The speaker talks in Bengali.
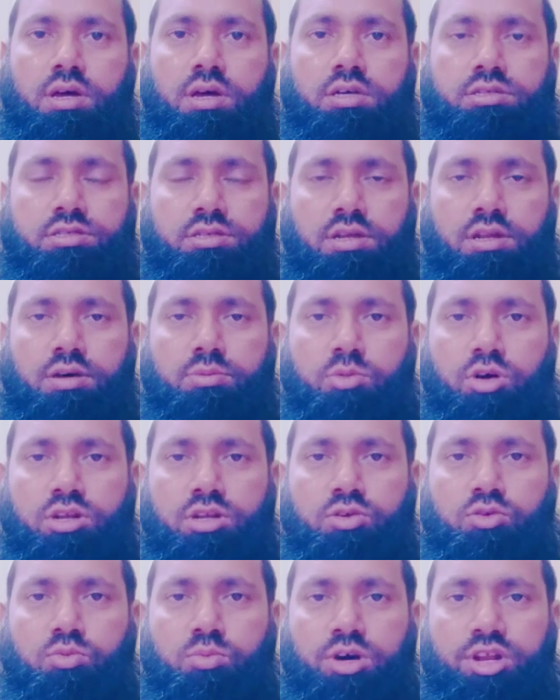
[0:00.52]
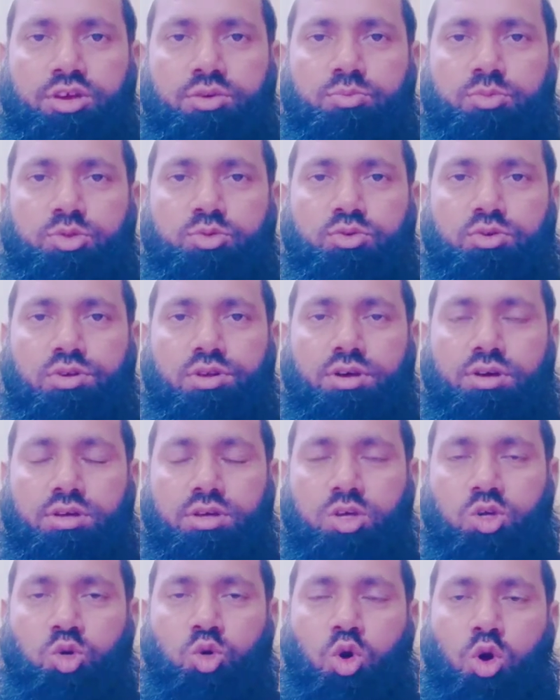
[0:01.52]
আসসালামু আলাইকুম
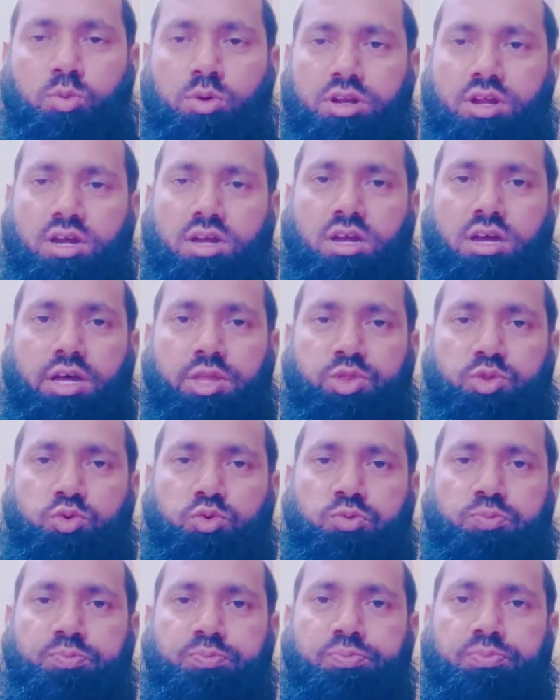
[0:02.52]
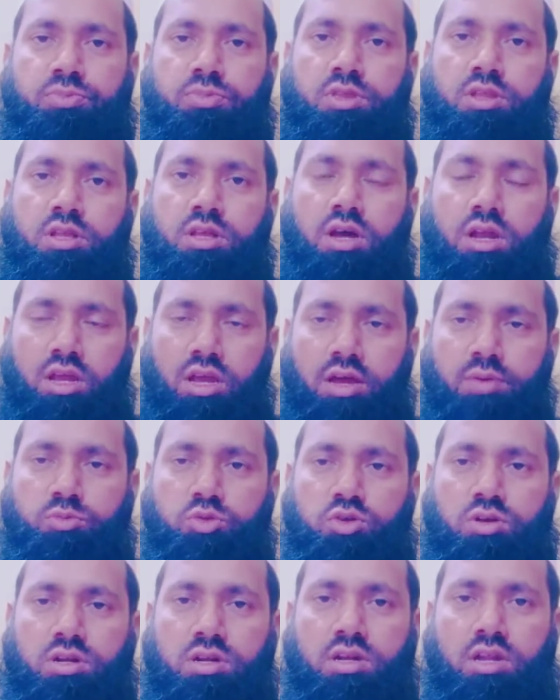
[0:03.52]
রহমতুল্লাহি ওবরাকাত
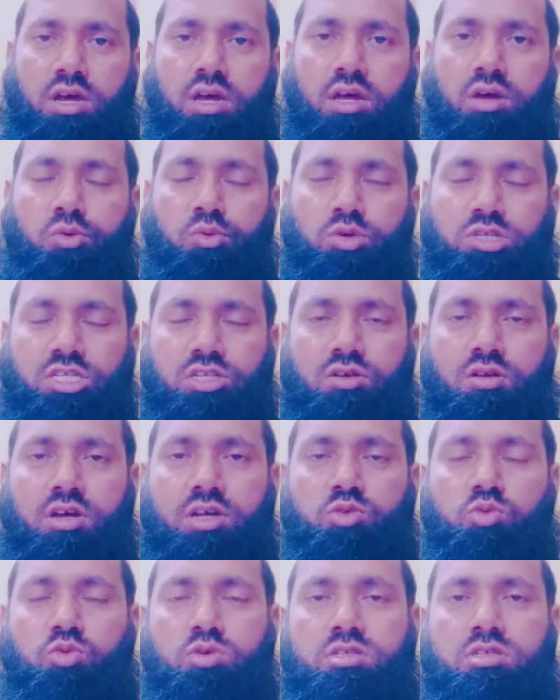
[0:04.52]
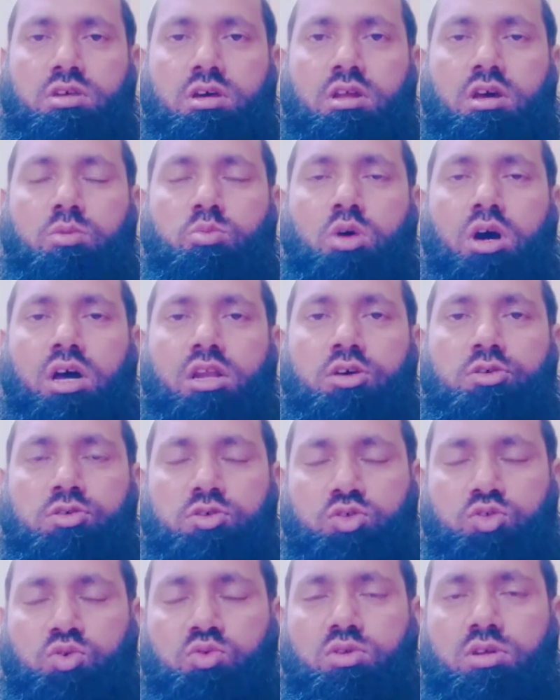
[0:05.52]
আলহামদুলিল্লাহ ওয়াসালাত ওয়াসালাম আল্লাহ
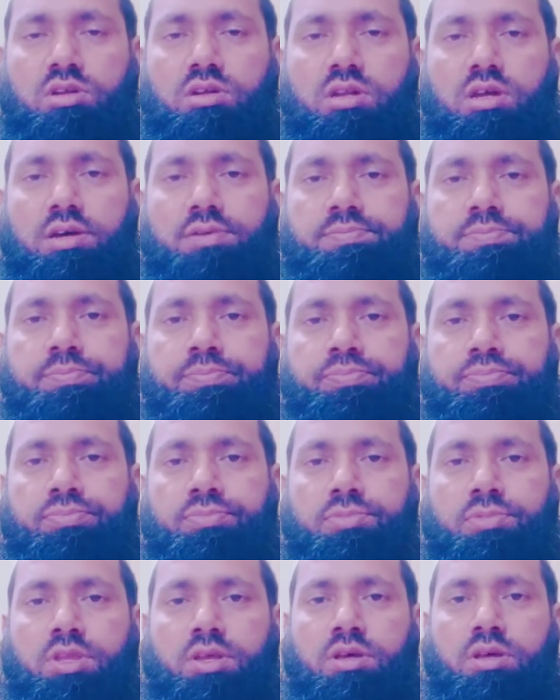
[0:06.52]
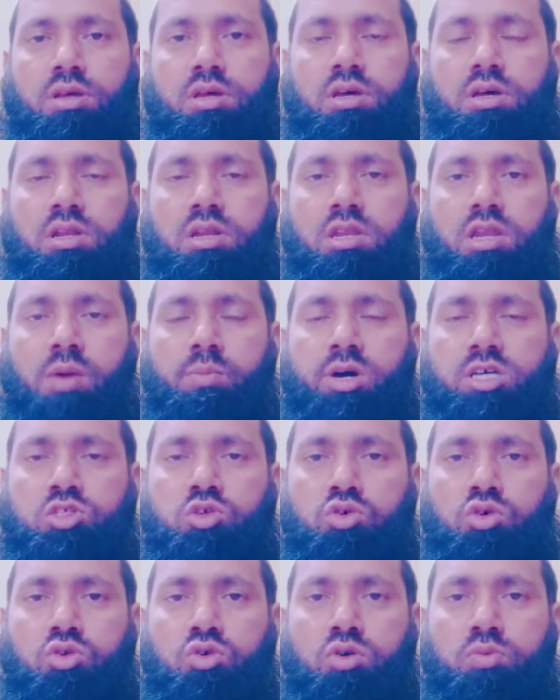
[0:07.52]
রসুলিল্লাহ নামাজ
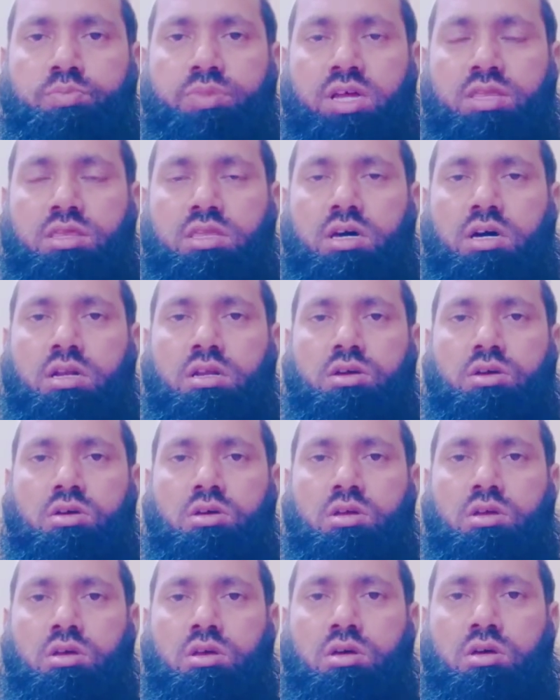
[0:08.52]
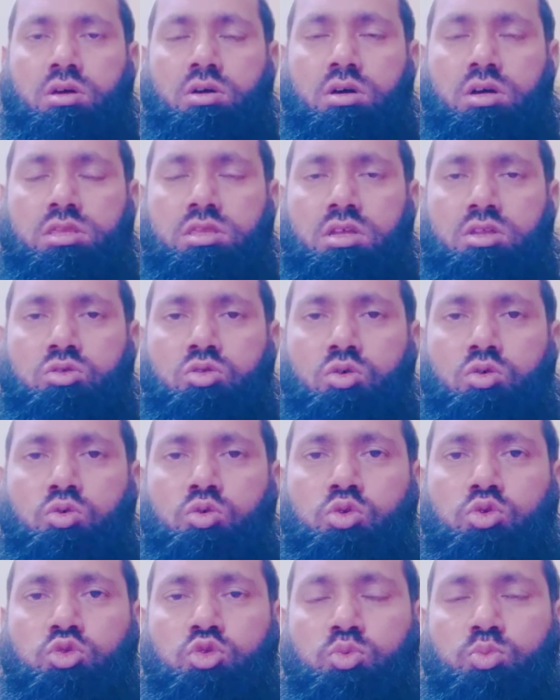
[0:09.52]
হলো বান্দার অত্যন্ত
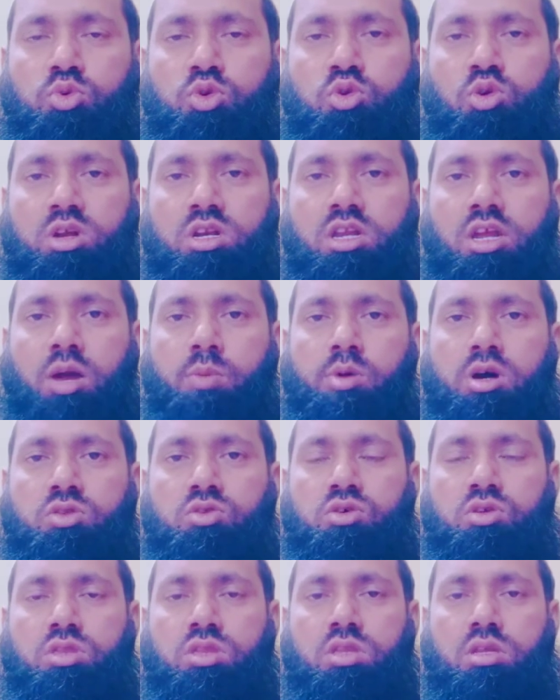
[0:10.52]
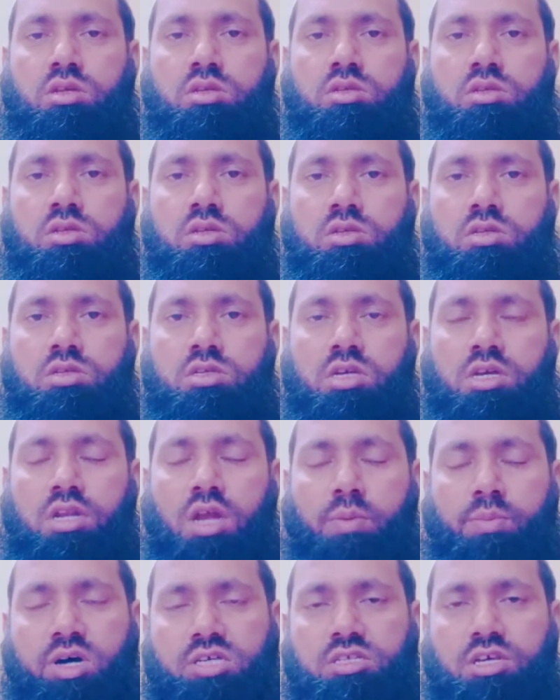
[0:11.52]
গুরুত্বপূর্ণ একটি আবাদত যে
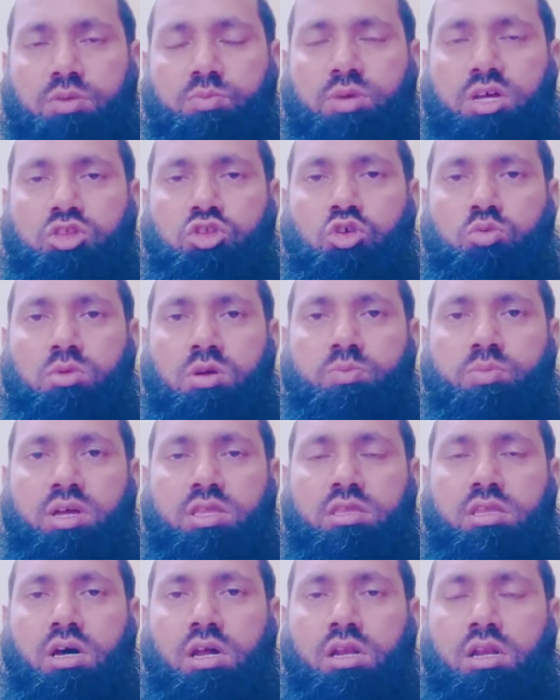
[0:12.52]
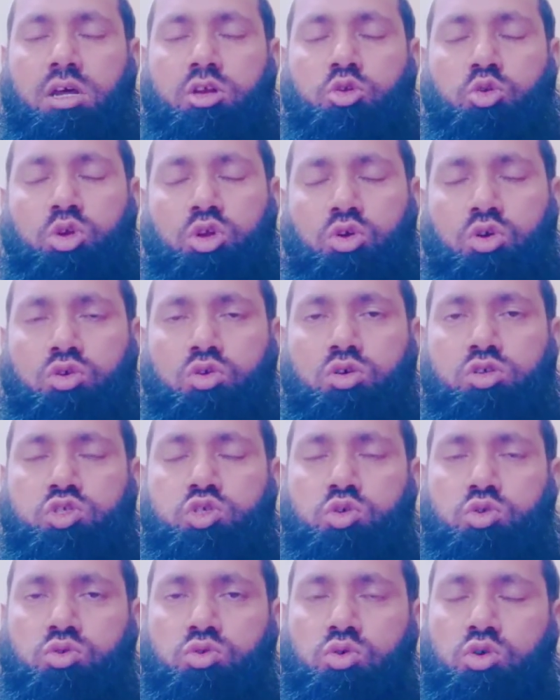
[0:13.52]
নামাজের মাধ্যমে বান্দা আল্লাহর নৈকট
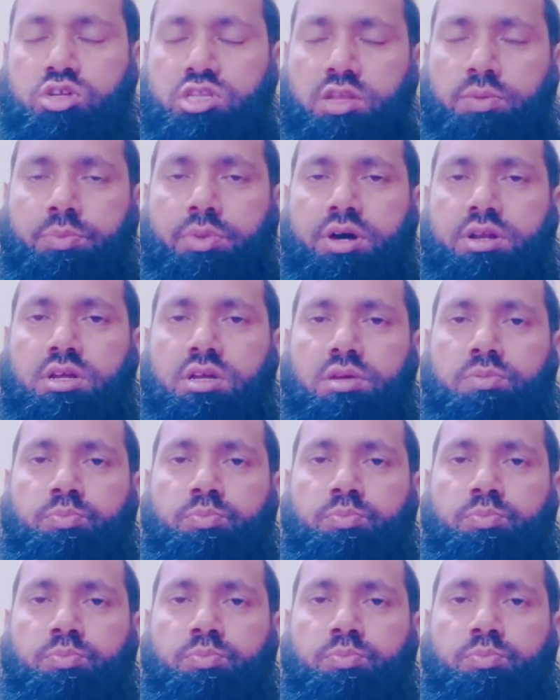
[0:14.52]
অর্জন করতে পারে